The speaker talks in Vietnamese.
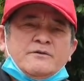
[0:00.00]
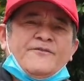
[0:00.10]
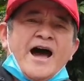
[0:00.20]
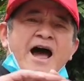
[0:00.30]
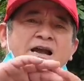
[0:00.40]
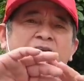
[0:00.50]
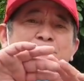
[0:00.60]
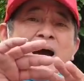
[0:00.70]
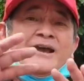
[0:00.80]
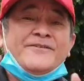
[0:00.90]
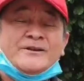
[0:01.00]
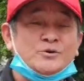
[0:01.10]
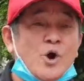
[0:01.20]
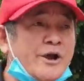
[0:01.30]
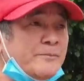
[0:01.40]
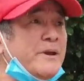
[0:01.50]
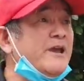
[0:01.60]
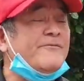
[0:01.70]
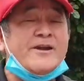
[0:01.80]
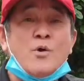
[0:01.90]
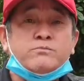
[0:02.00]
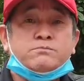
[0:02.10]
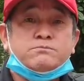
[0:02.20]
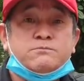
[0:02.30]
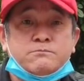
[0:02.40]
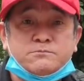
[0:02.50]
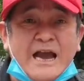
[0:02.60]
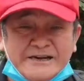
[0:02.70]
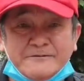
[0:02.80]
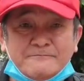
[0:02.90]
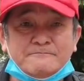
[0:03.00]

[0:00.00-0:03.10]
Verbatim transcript: và cái bài viết của tôi ấy bị Facebook chặn